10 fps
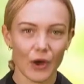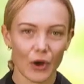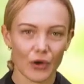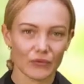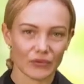
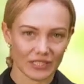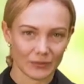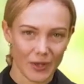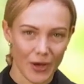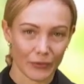
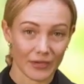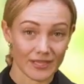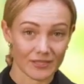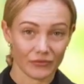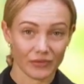Häufig brauche
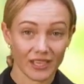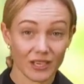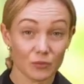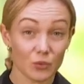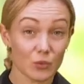es
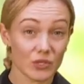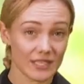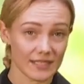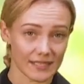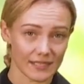viel Mut,
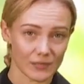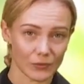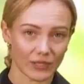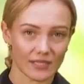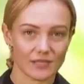sich
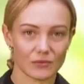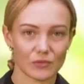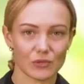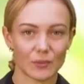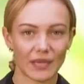zu
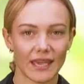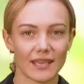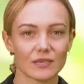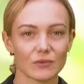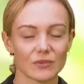Christus zu
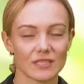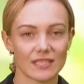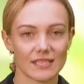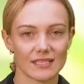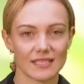bekennen
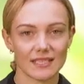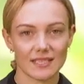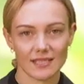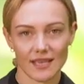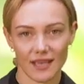und das
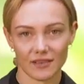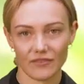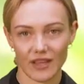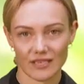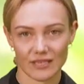Licht des
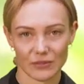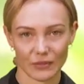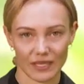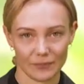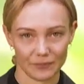Herrn
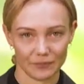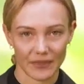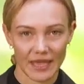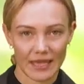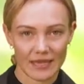weiterzugeben.
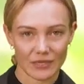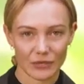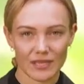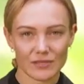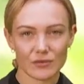
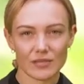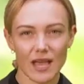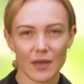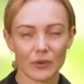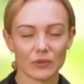Doch
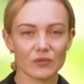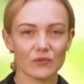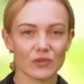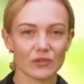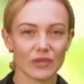Jesus habe uns
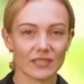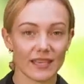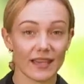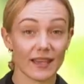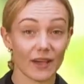für
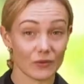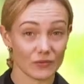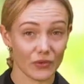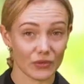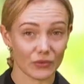solche
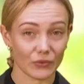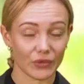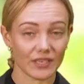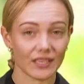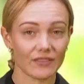
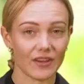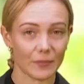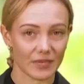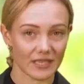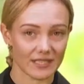Herausforderungen
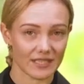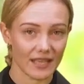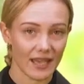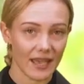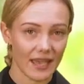gewappnet.
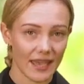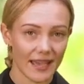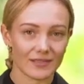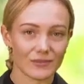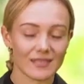
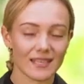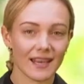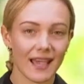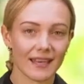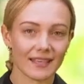Er hat uns
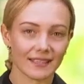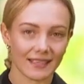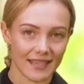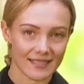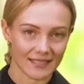den Heiligen
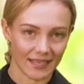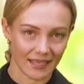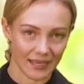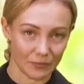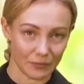Geist
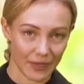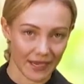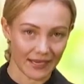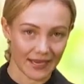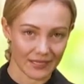gegeben,
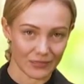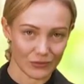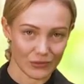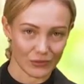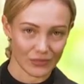erklärt
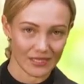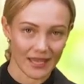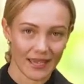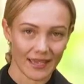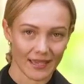Justus.
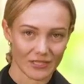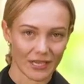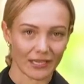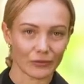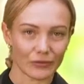Er
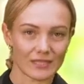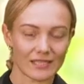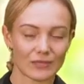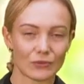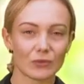schenke uns
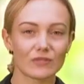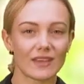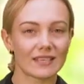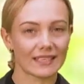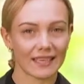die
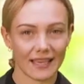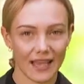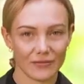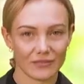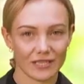notwendige
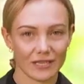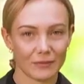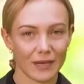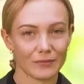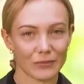Kraft,
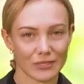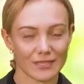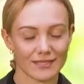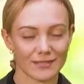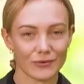man
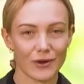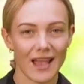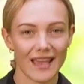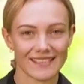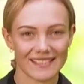müsse sie nur
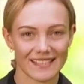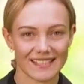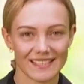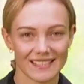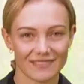
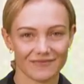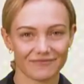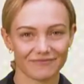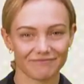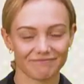einsetzen.
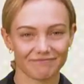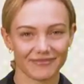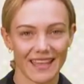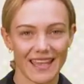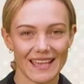
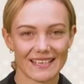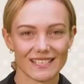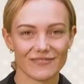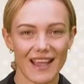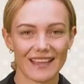
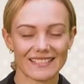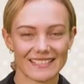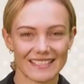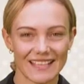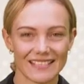Das waren
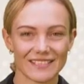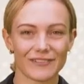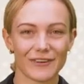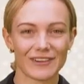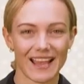die
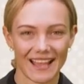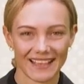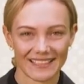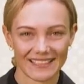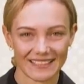DRTV
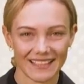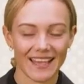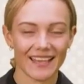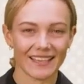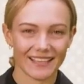Nachrichten.
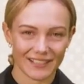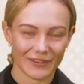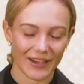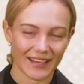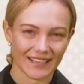Ihnen
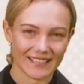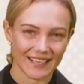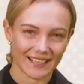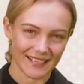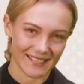noch eine
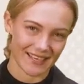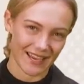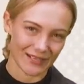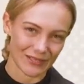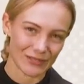gesegnete
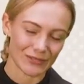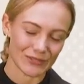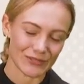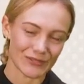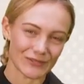Zeit.
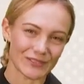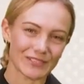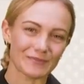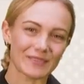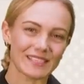Tschüss
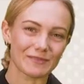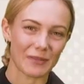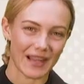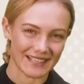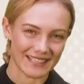und bis
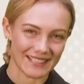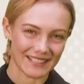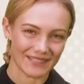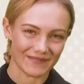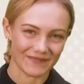bald.